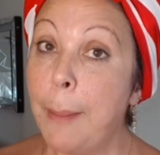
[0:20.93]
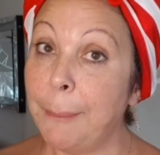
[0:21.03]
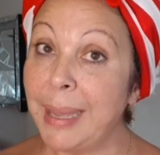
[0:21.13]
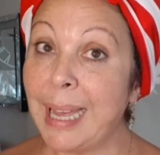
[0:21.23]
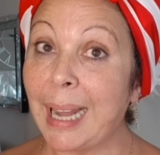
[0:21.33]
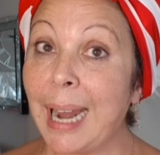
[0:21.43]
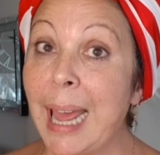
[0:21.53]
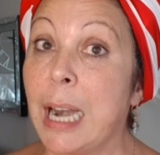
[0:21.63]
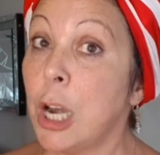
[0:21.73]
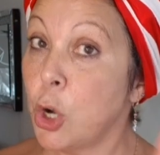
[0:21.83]
Mi
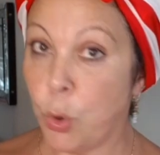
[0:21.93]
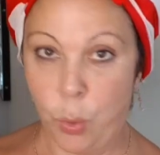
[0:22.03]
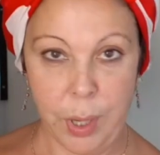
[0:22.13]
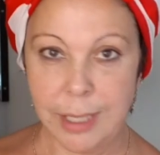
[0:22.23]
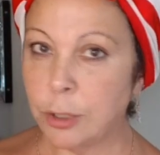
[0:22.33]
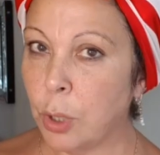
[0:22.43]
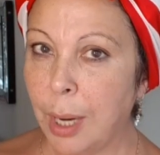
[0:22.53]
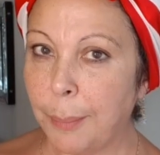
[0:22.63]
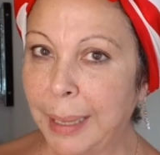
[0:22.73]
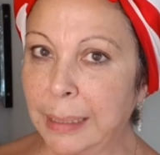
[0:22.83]
canal no es
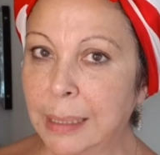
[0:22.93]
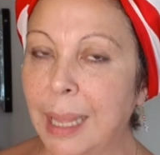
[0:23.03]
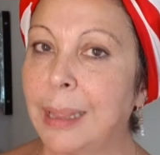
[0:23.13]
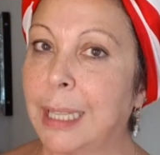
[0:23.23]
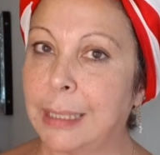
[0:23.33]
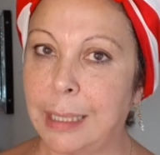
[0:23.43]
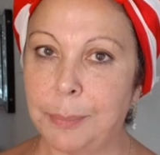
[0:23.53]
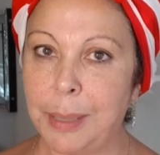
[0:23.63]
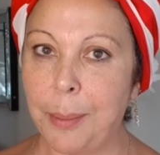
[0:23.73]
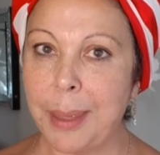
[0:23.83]
solamente de
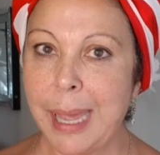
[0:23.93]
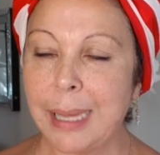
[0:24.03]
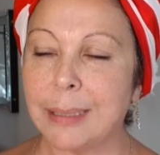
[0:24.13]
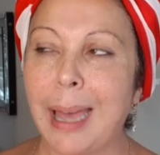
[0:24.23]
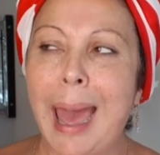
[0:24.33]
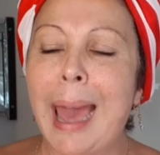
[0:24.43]
tip de belleza,